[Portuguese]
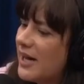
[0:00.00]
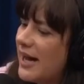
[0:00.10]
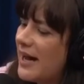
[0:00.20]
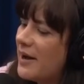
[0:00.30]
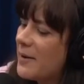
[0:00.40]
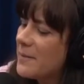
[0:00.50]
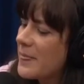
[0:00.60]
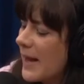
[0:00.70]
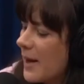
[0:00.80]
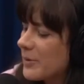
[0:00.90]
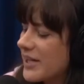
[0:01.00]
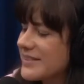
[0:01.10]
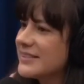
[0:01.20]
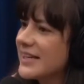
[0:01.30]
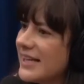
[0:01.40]
a. Porque
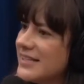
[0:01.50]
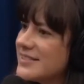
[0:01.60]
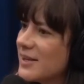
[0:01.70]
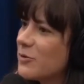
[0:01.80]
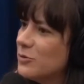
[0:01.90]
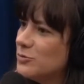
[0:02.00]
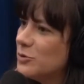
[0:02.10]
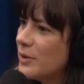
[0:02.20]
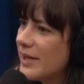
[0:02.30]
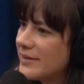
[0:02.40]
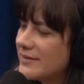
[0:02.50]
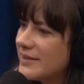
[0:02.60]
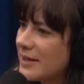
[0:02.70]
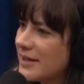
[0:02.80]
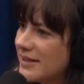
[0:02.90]
assim, naquele segundo entre
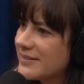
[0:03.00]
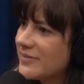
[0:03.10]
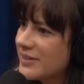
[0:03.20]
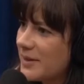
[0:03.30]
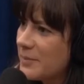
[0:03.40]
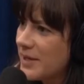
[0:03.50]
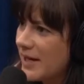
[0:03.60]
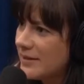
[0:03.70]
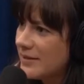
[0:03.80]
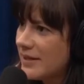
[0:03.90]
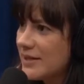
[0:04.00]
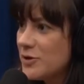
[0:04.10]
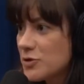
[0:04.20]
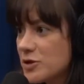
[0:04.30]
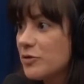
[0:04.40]
a criança fazer a piada e
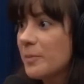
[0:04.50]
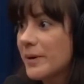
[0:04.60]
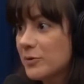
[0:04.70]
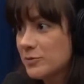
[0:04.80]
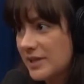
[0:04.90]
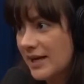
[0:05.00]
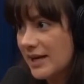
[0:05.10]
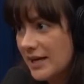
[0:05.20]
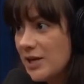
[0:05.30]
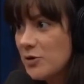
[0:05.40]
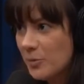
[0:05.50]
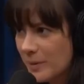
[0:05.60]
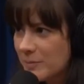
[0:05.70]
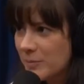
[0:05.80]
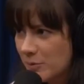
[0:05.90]
o Silvio perguntar e o
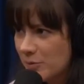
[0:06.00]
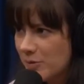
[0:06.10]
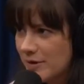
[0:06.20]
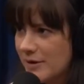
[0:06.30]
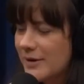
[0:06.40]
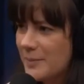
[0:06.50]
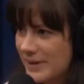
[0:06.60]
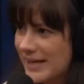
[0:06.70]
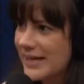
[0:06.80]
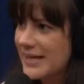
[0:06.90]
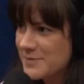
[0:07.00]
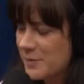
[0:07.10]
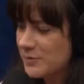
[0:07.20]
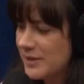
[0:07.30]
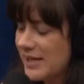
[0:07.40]
bambu é. para ela
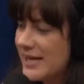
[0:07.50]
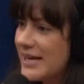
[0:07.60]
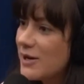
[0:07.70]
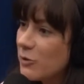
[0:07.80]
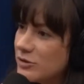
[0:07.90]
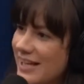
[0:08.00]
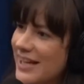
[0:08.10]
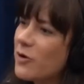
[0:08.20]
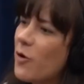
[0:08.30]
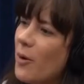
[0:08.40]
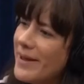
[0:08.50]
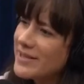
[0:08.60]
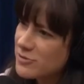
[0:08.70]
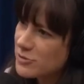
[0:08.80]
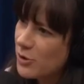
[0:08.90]
responder. Quando ela
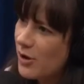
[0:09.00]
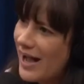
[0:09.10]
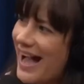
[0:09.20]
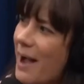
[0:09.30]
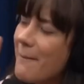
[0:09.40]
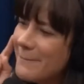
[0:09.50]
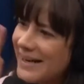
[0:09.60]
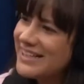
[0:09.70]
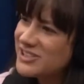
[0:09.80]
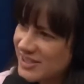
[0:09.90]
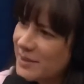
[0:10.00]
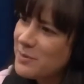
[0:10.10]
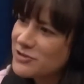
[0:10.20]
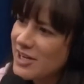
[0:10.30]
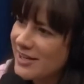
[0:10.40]
começou, a mãe já sabia
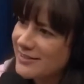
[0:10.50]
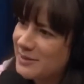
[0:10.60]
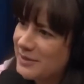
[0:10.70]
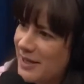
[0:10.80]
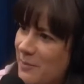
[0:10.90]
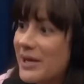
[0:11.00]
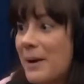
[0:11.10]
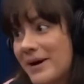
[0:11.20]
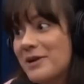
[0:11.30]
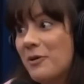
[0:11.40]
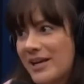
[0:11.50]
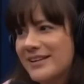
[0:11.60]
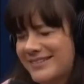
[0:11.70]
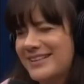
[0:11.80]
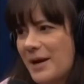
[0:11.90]
onde ela ia terminar. Hum. Porque Sabe. a mãe
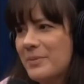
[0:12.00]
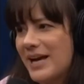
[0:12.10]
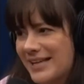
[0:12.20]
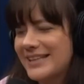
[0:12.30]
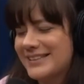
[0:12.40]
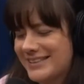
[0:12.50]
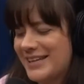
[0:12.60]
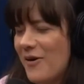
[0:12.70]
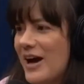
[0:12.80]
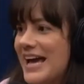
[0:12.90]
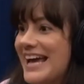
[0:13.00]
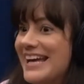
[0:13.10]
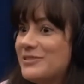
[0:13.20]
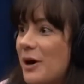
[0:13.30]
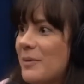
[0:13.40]
conhecia é, a piada, é. entendeu?
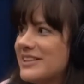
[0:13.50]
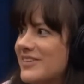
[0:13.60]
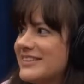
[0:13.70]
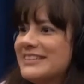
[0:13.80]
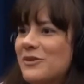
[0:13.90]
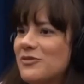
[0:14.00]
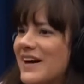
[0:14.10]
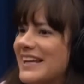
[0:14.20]
Então a mãe tava assim, não fala,